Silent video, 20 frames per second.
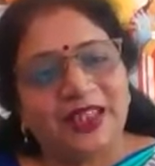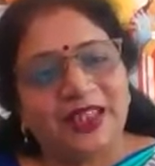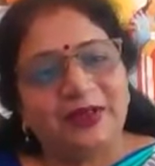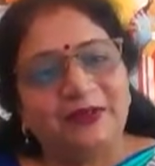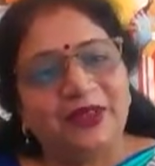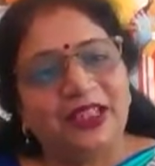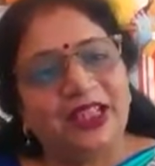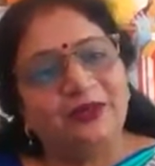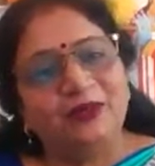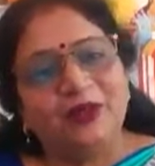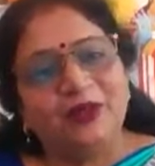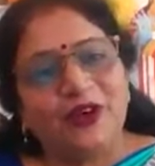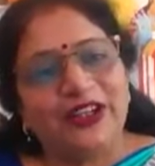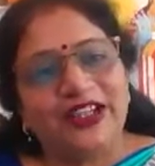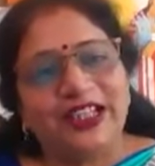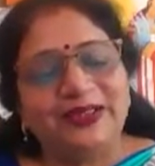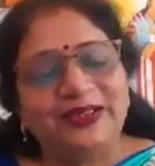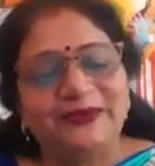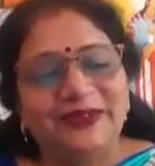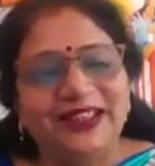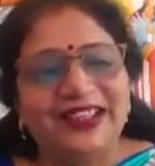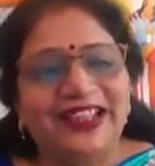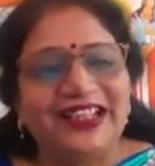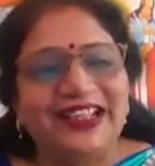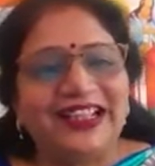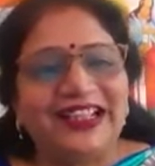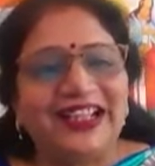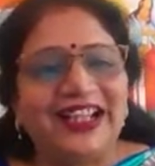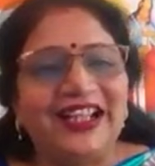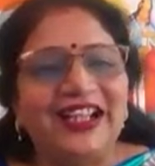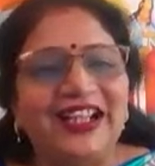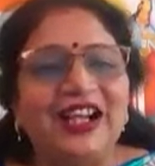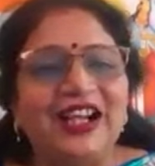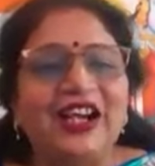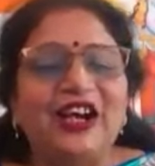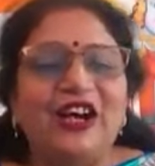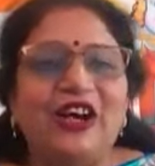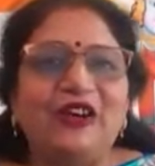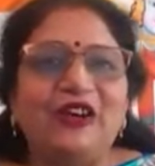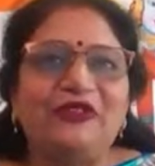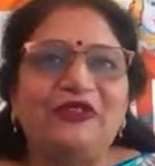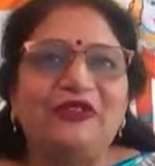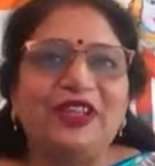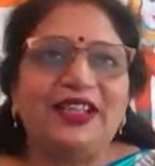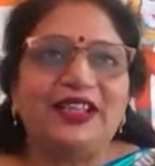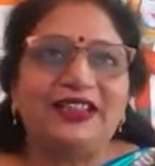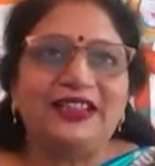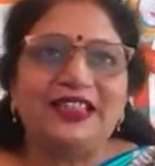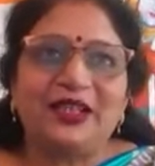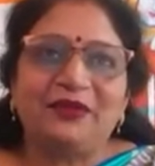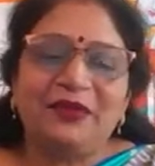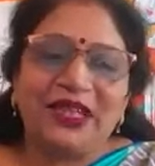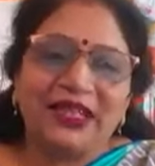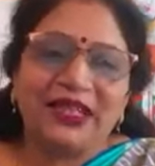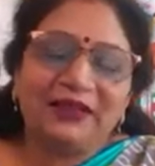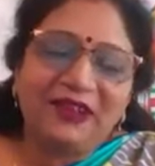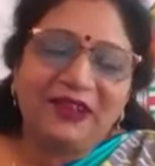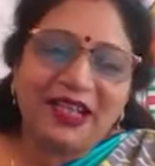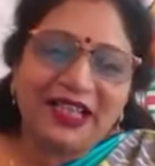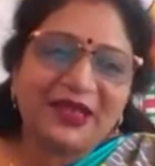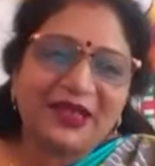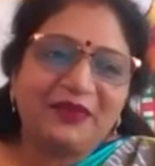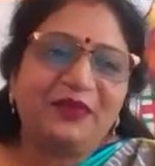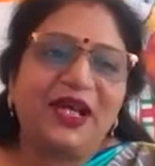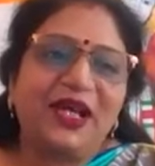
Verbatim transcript: तो मेरा मॉडल नहीं रखा और फिर जब मैंने वहां से